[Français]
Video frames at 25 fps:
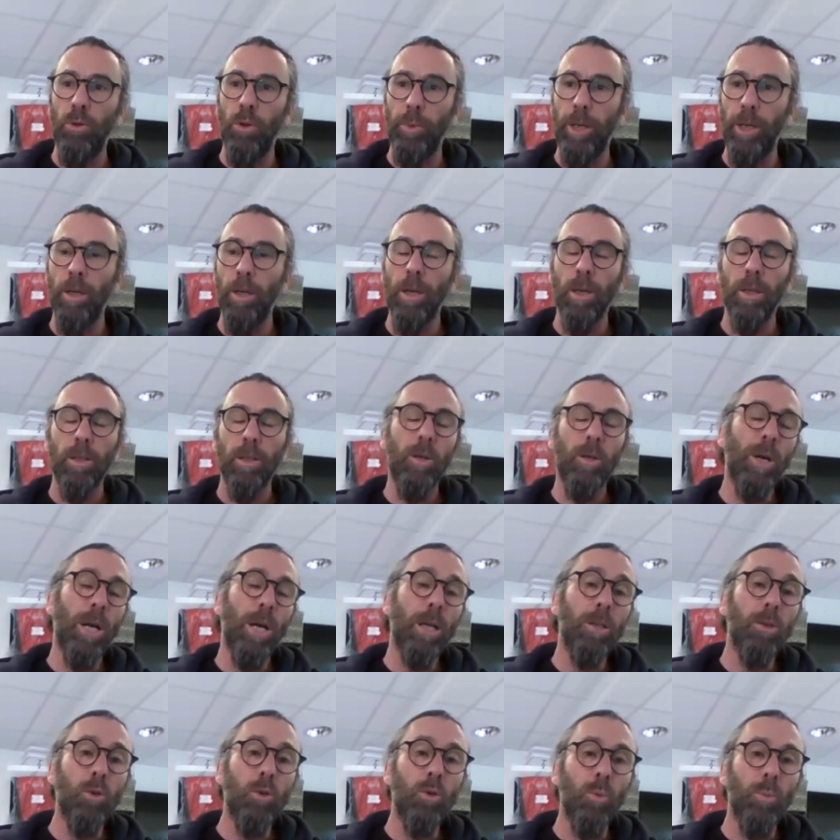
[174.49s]
mais des
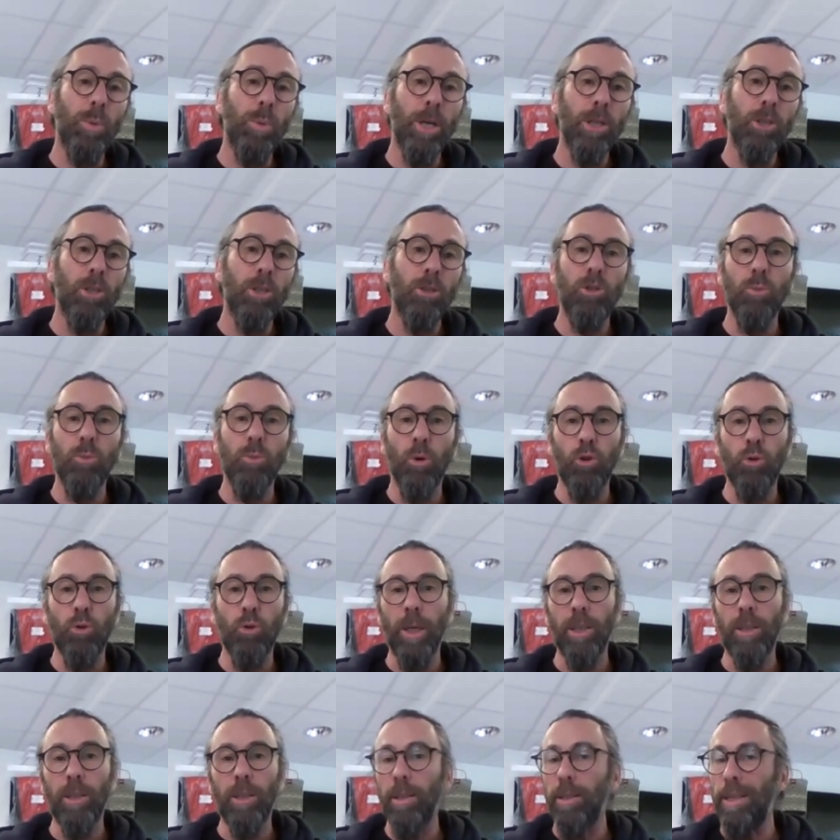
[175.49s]
balades accompagnées le dimanche
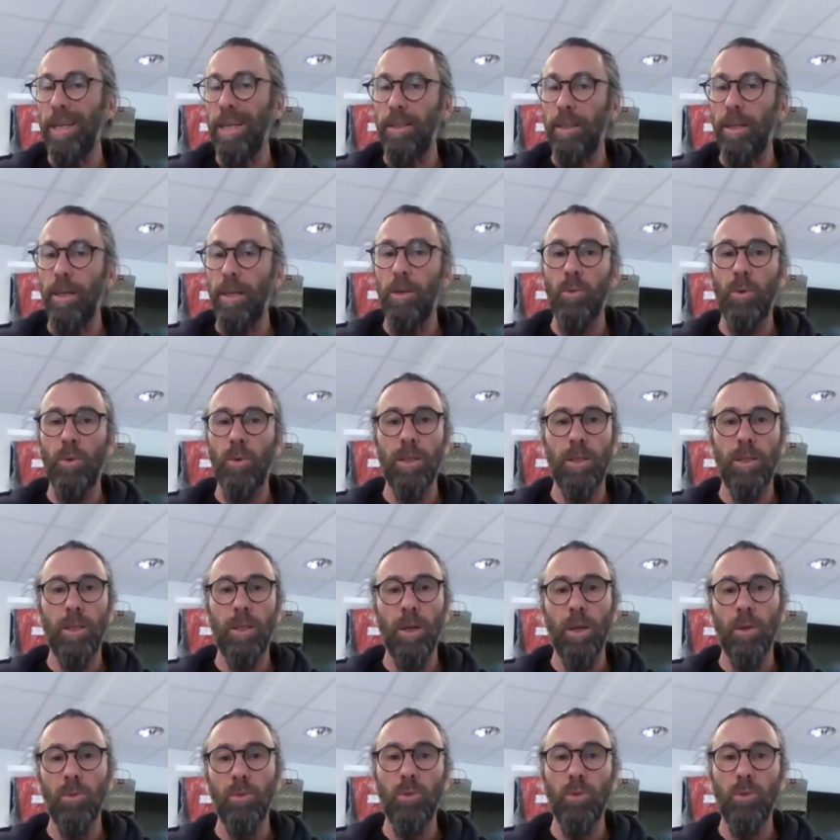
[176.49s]
matin, très très loisir,